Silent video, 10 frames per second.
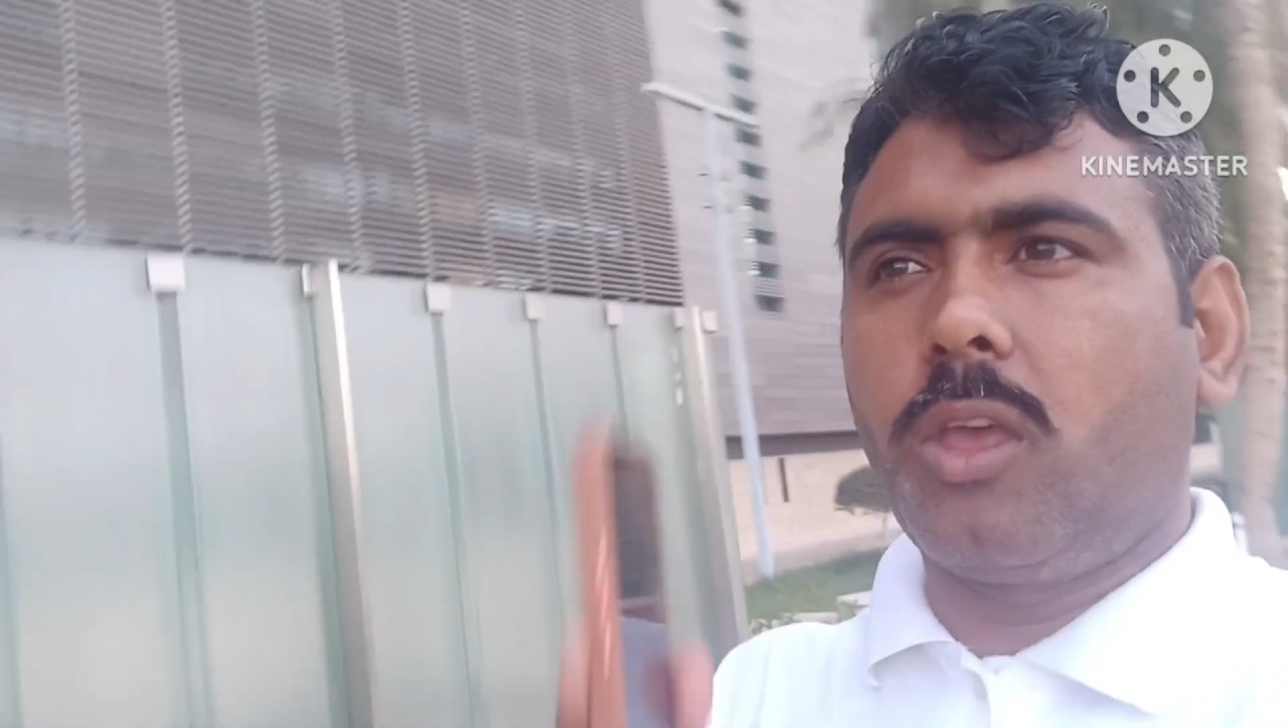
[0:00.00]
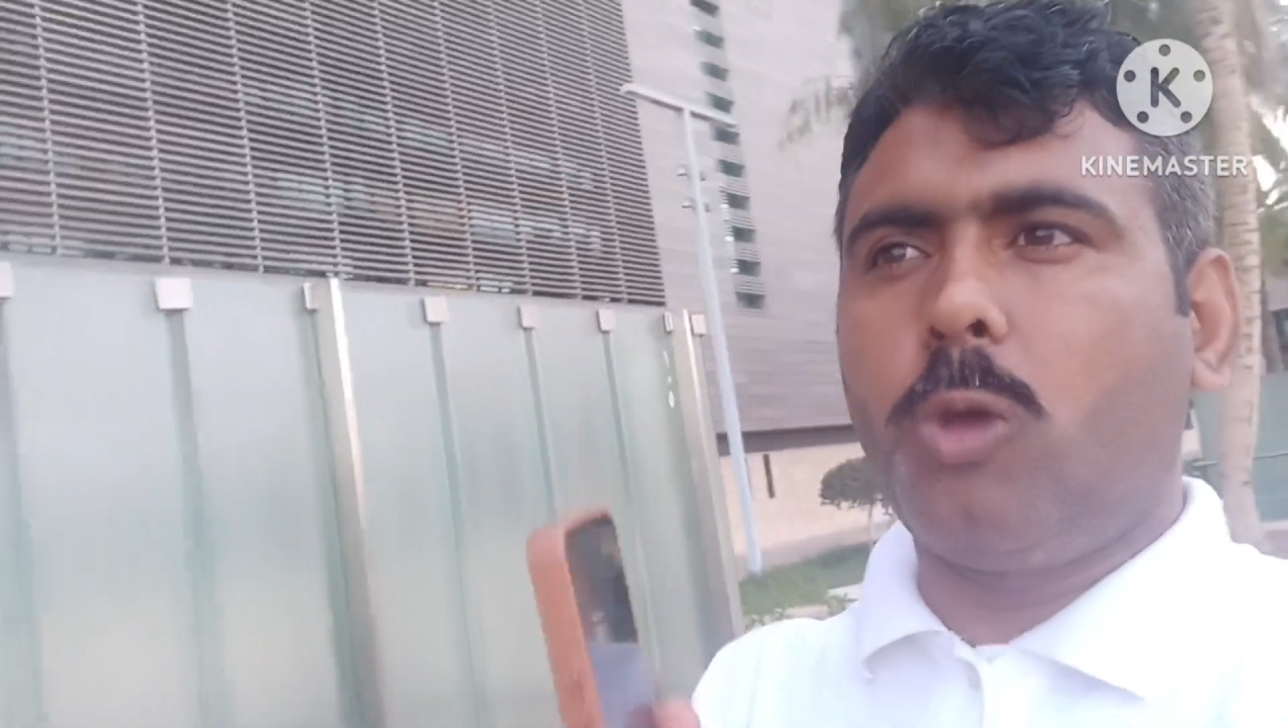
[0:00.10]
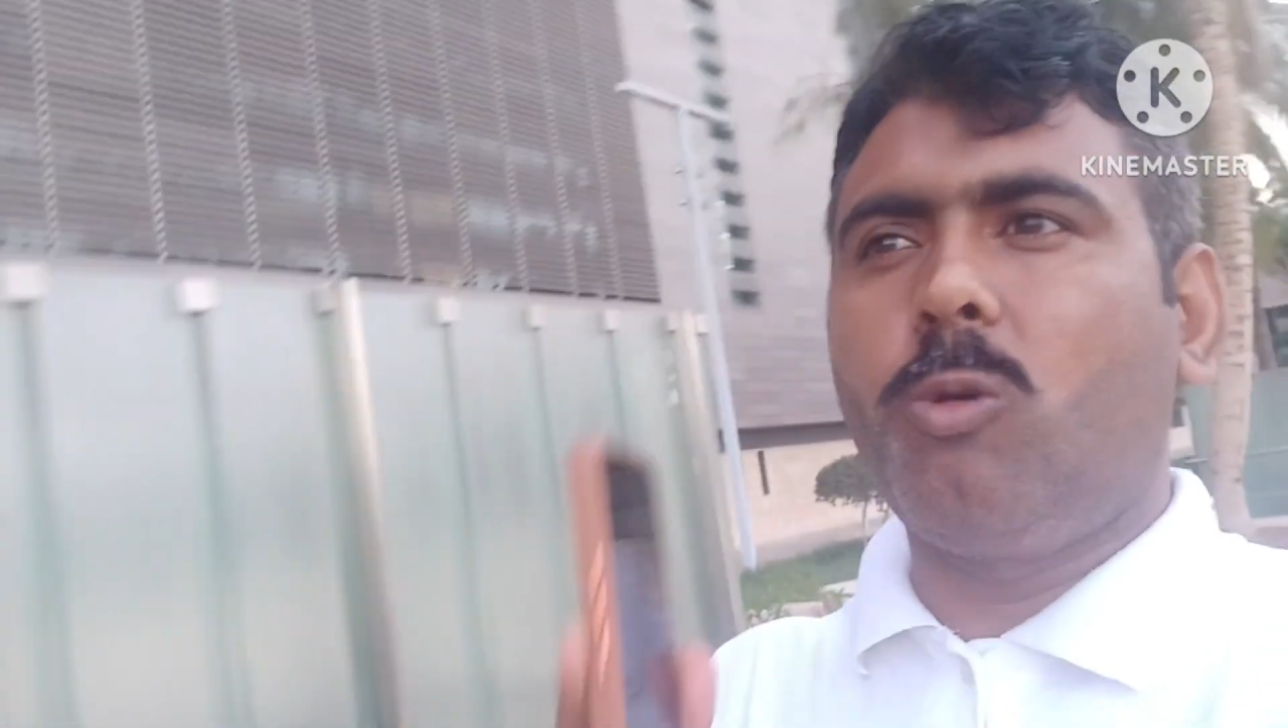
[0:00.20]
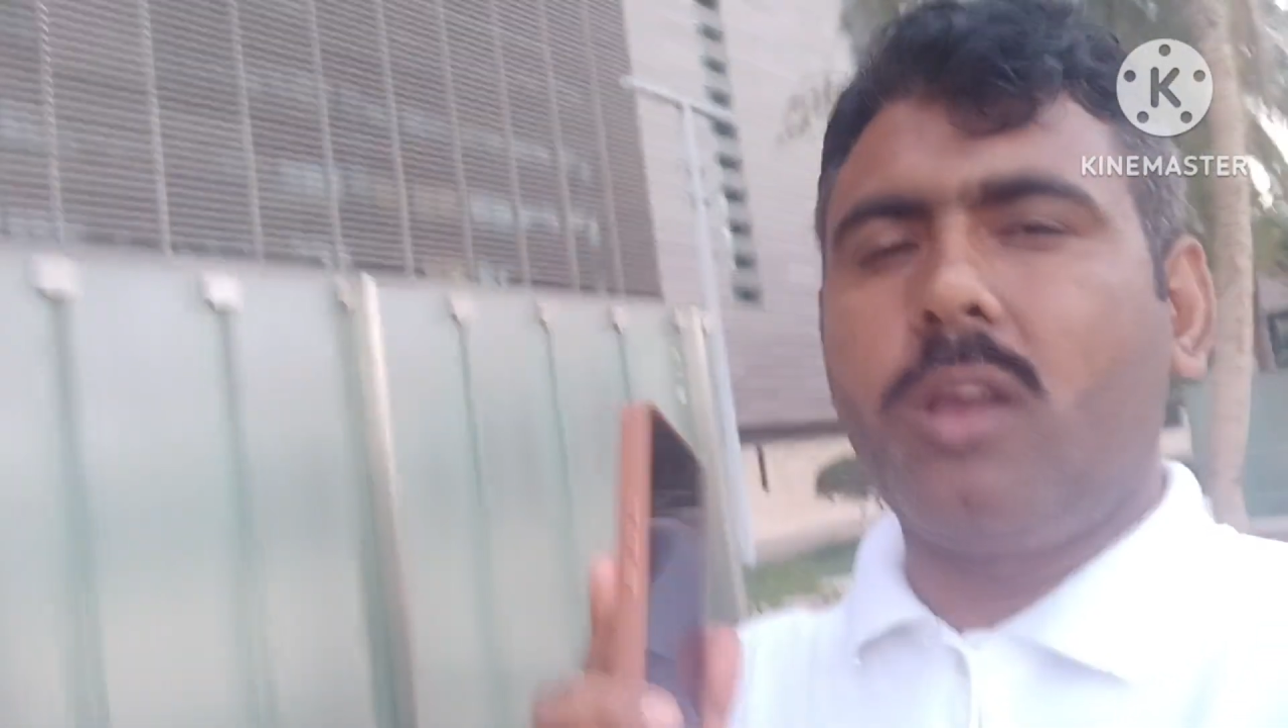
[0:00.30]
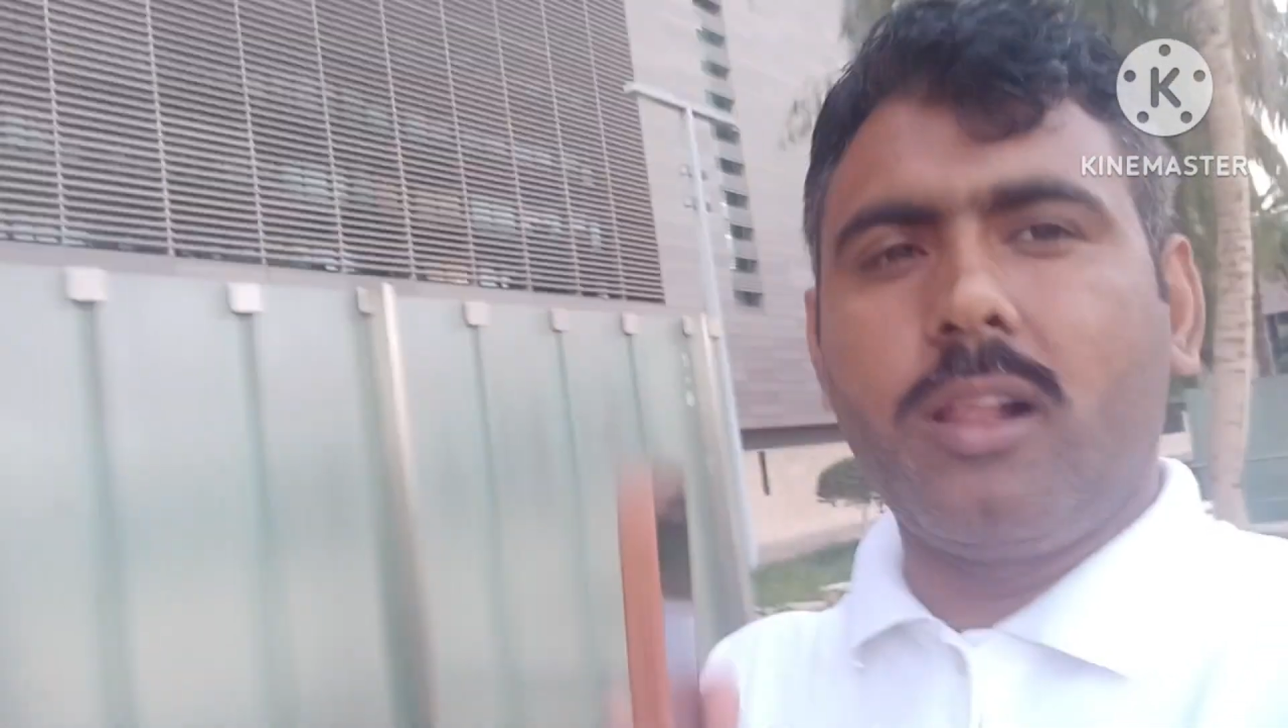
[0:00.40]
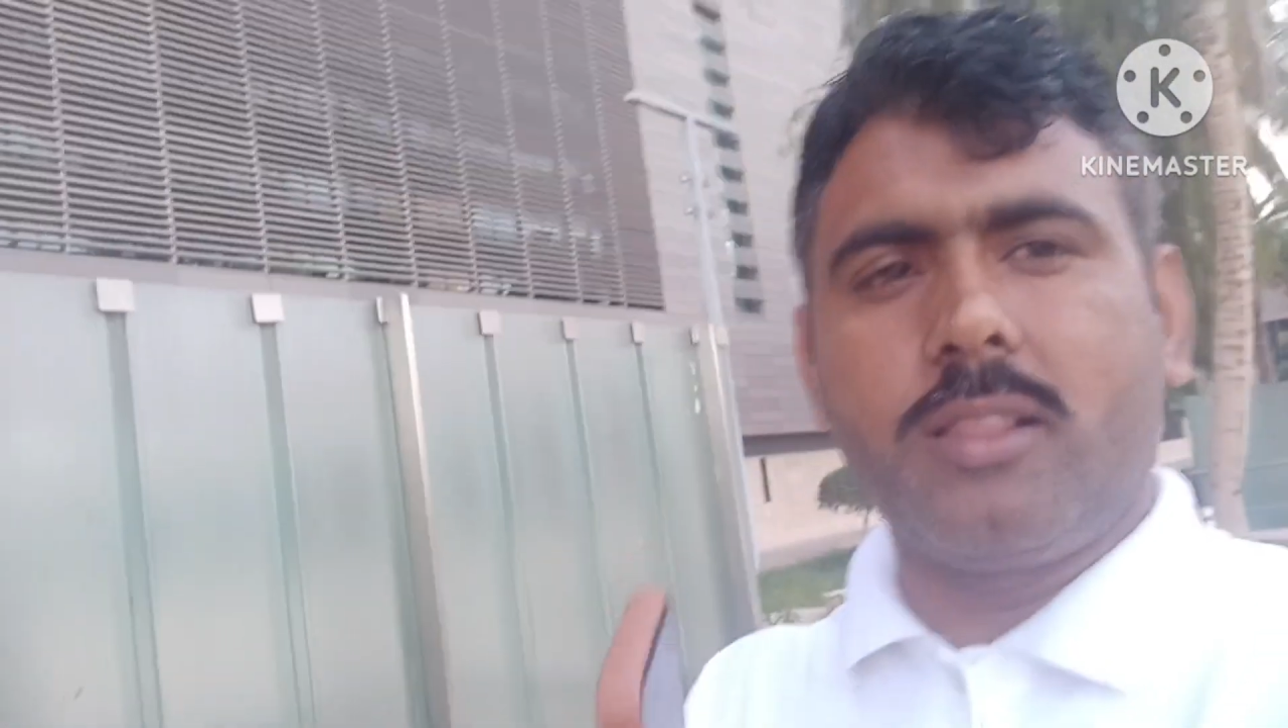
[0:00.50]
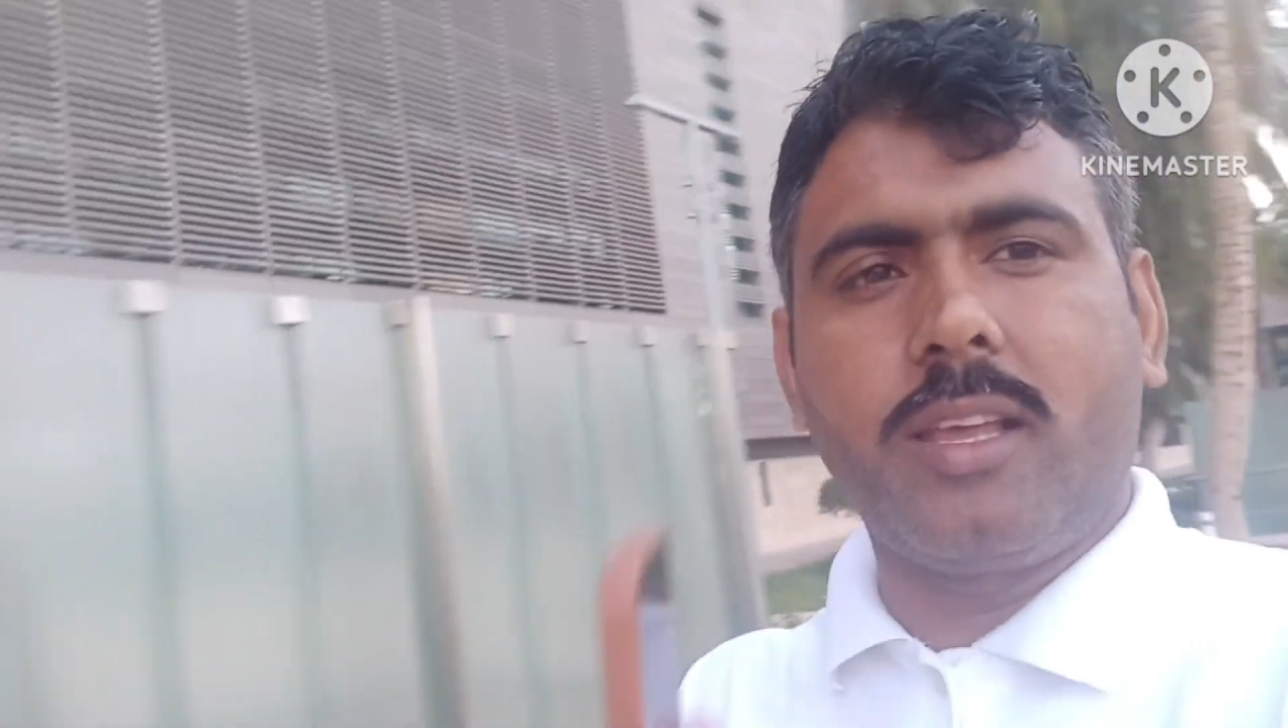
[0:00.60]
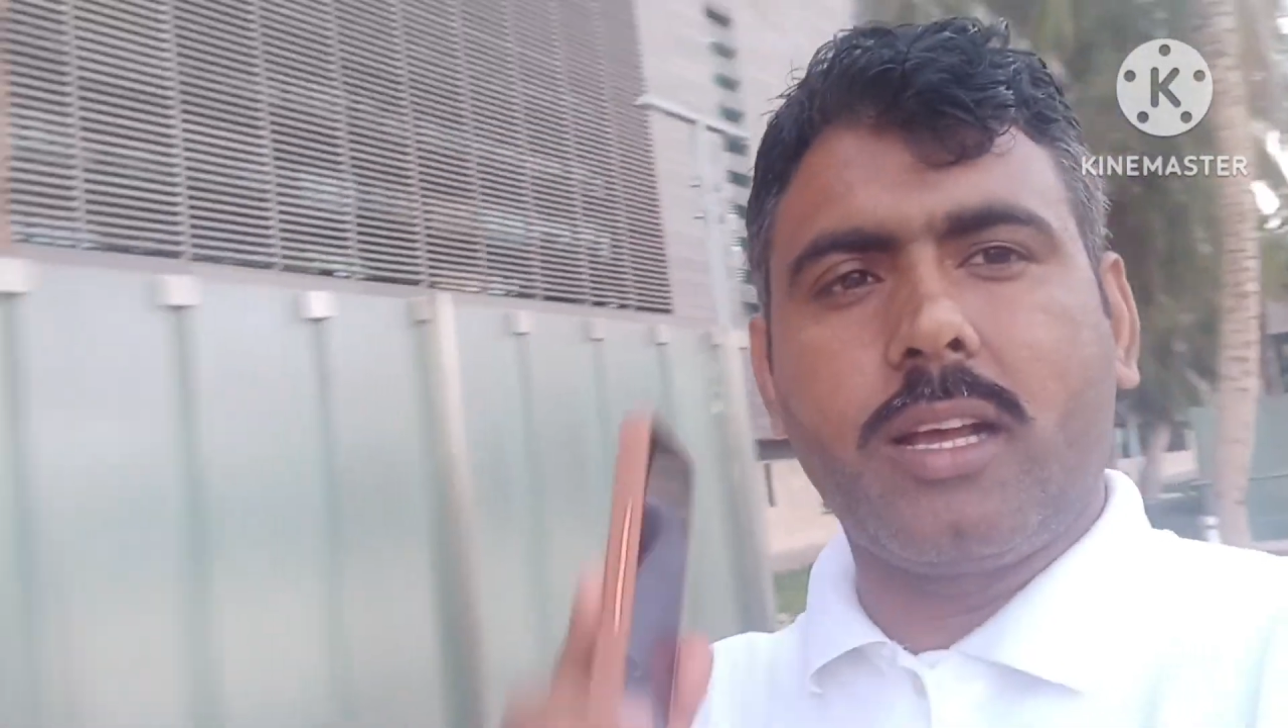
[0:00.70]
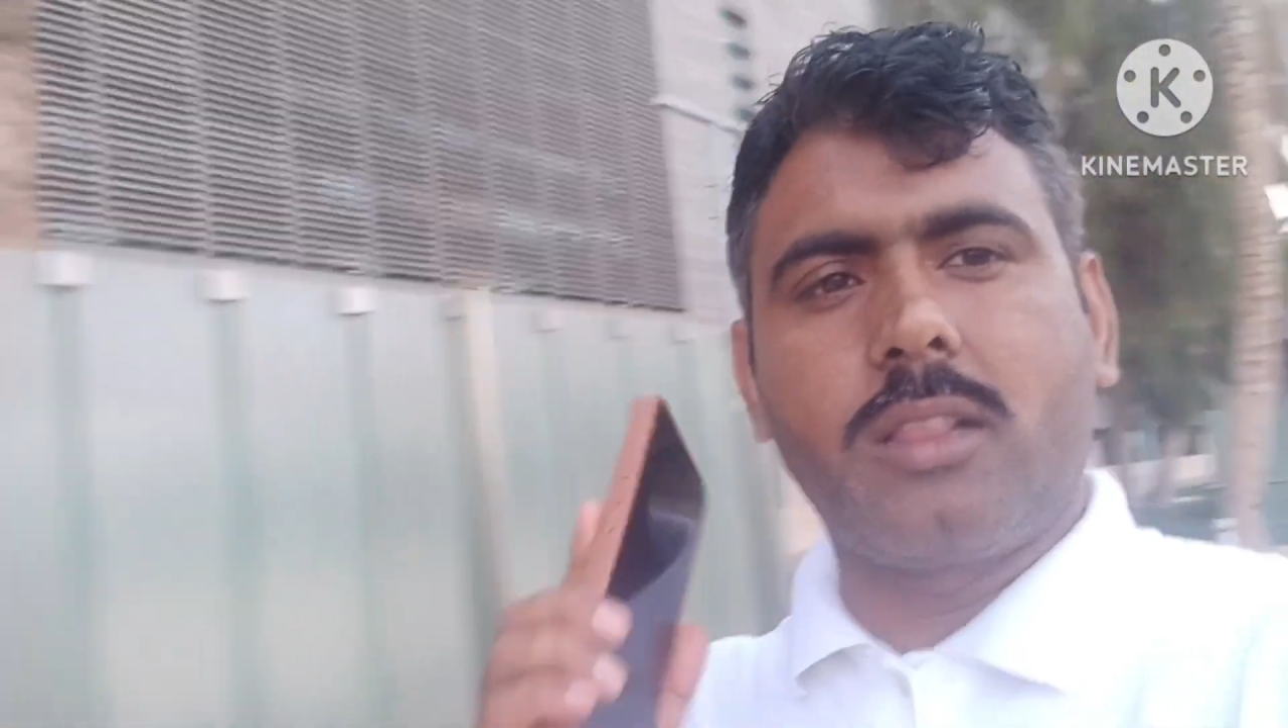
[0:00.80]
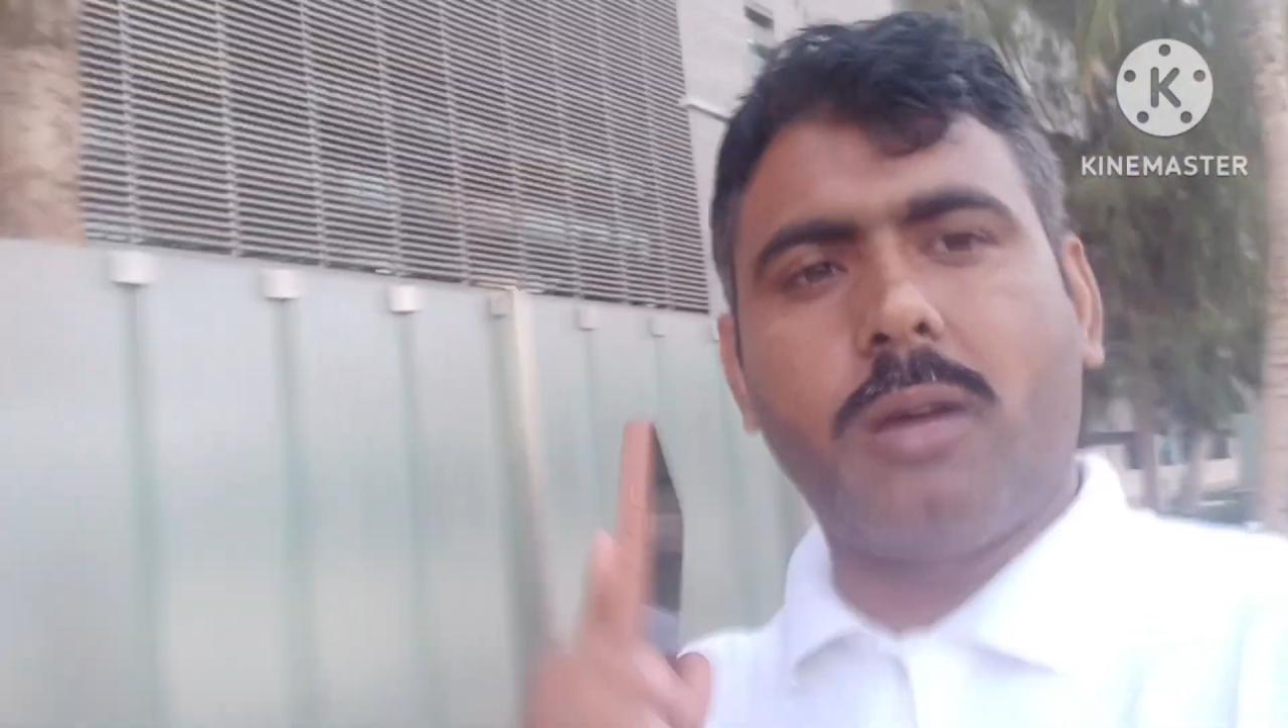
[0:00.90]
की हुई
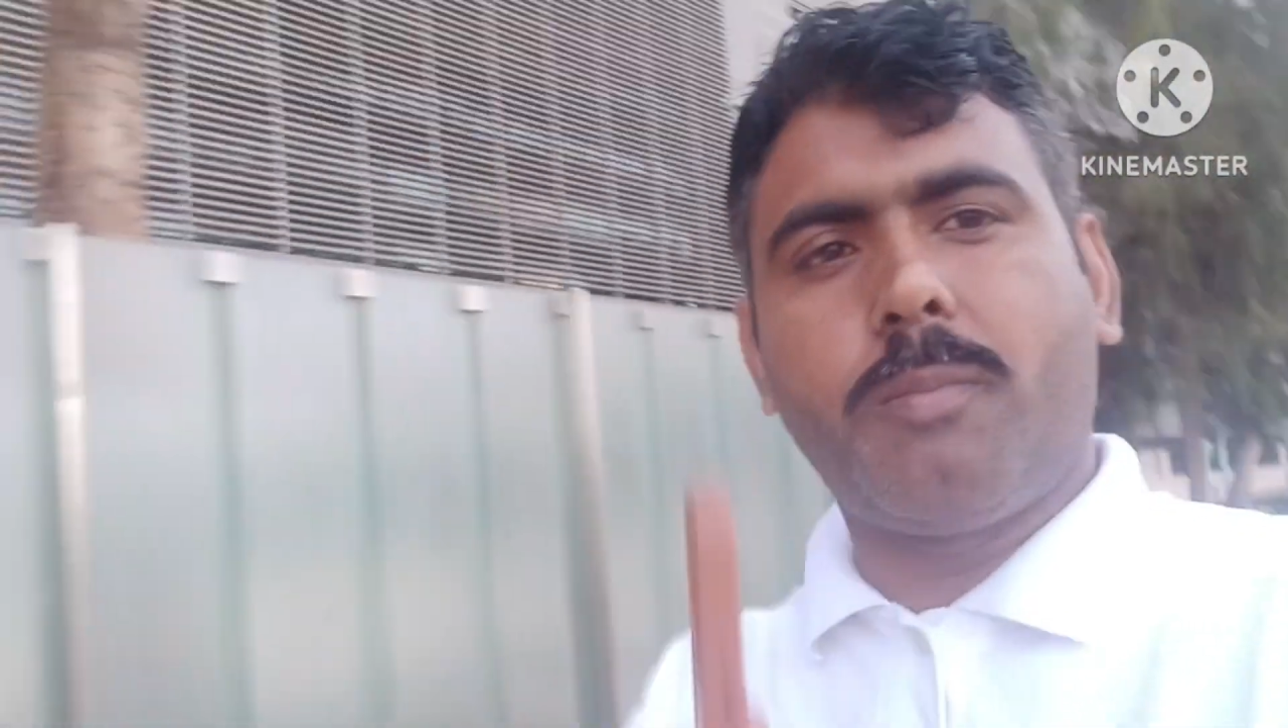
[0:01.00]
गलती का